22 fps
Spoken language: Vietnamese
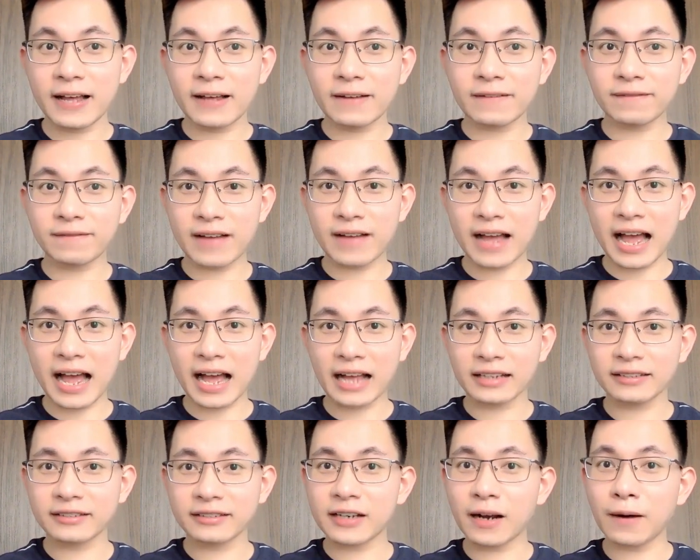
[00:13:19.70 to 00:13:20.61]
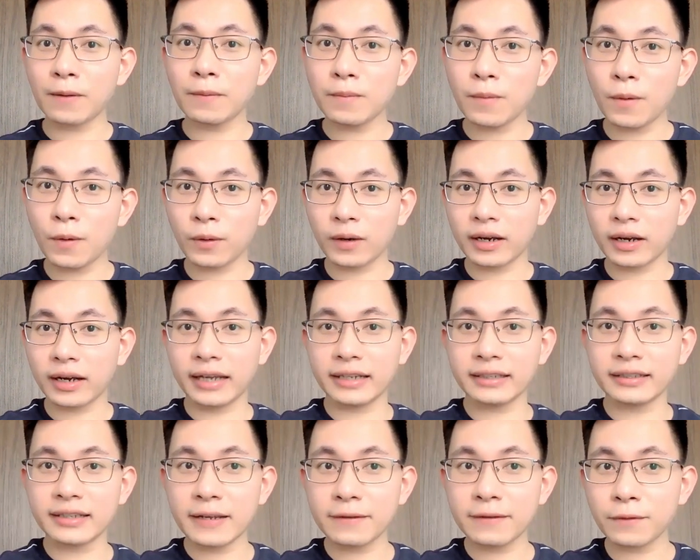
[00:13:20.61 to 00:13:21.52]
Và trong một cái
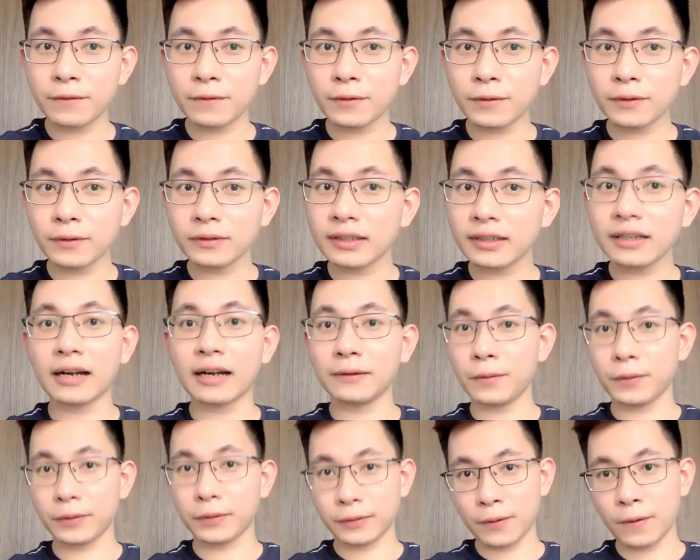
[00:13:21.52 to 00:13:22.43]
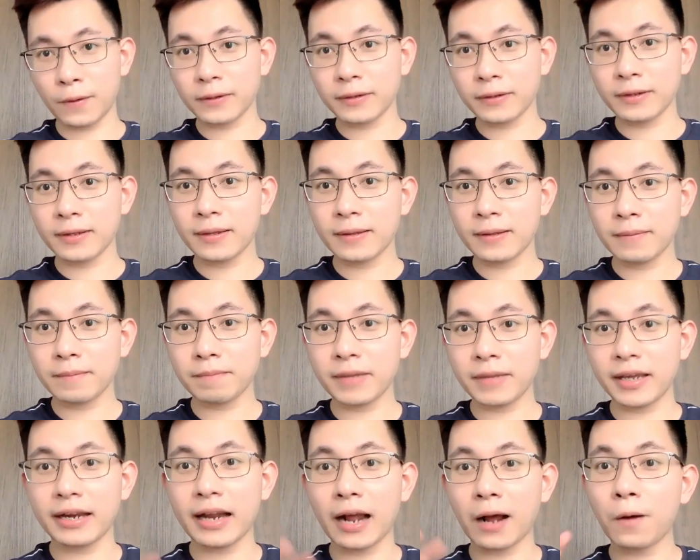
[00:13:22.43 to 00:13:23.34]
giây phút rất ngắn ngủi thôi,
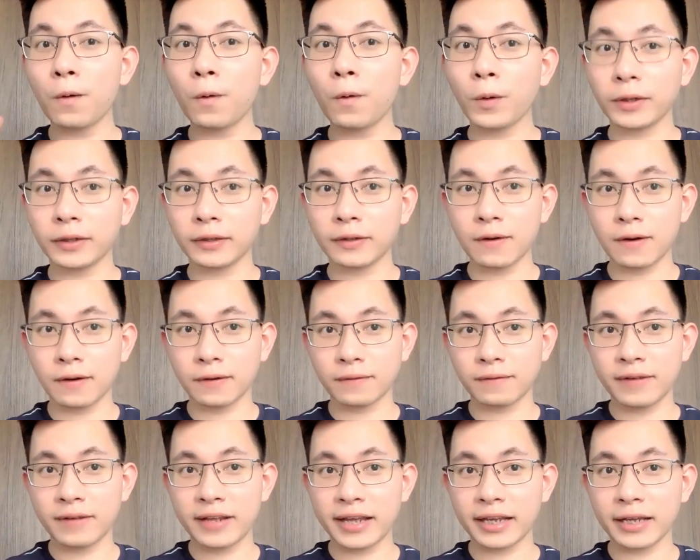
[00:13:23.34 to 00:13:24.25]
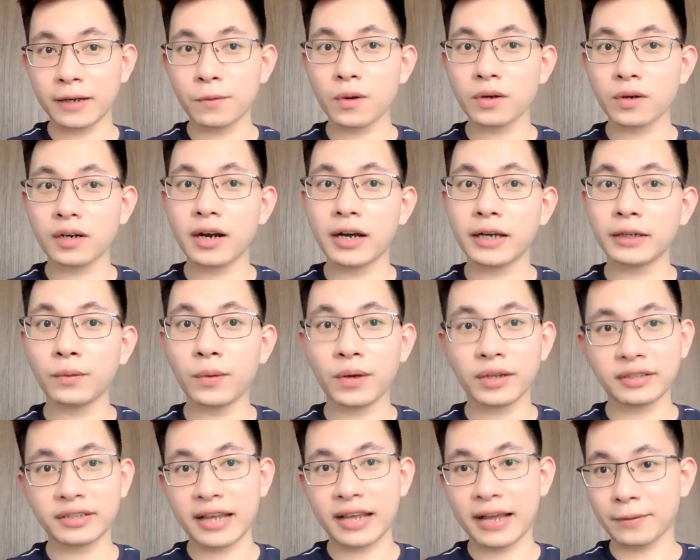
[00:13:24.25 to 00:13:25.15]
mị đã hồi tưởng về cái cuộc đời tuổi
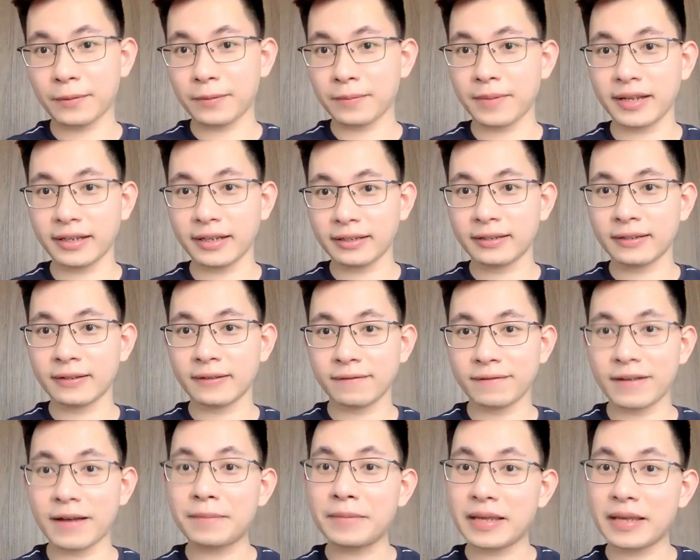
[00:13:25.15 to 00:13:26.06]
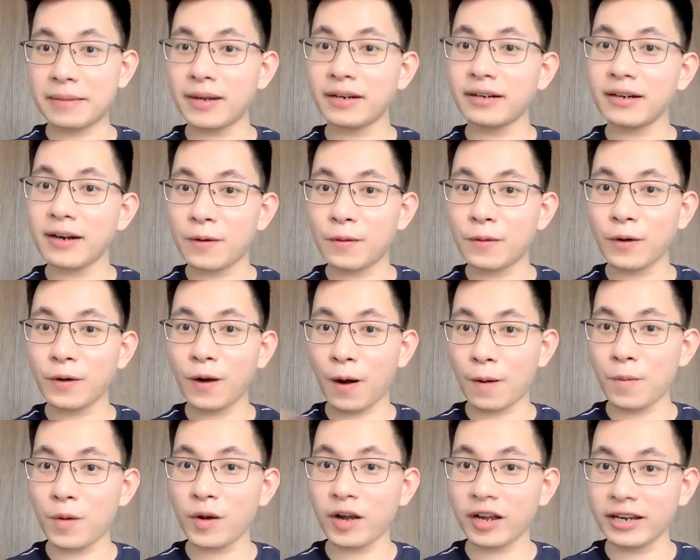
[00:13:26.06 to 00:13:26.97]
trẻ của mình và mị bắt đầu có
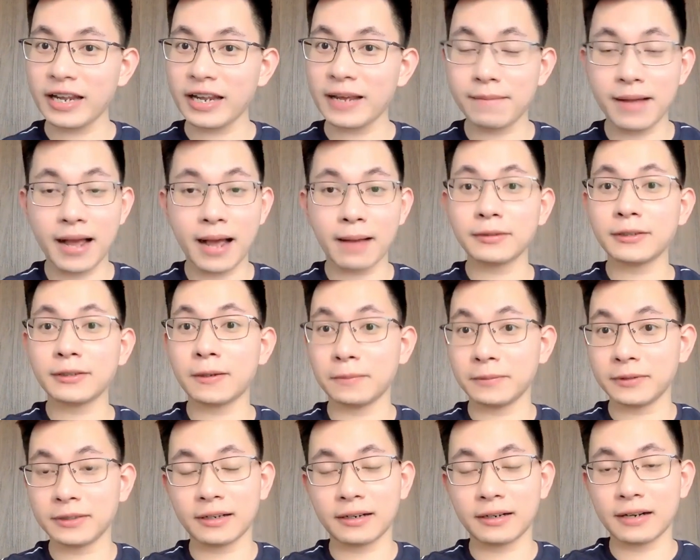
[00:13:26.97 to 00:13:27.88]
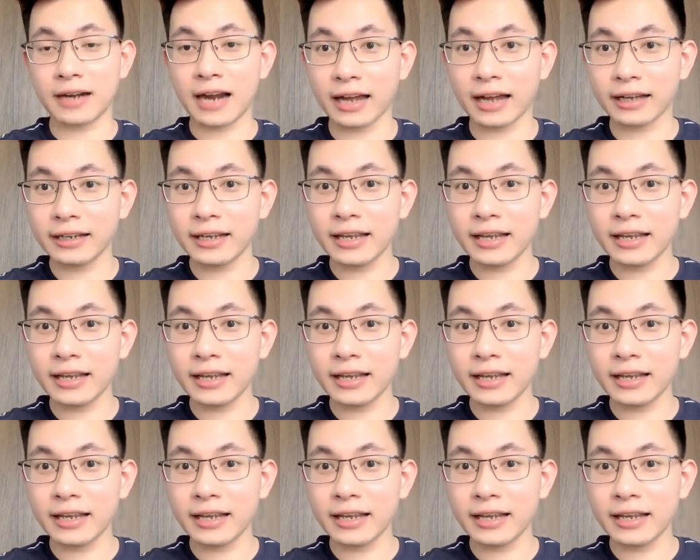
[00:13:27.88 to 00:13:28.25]
một cái niềm ham sống trở lại.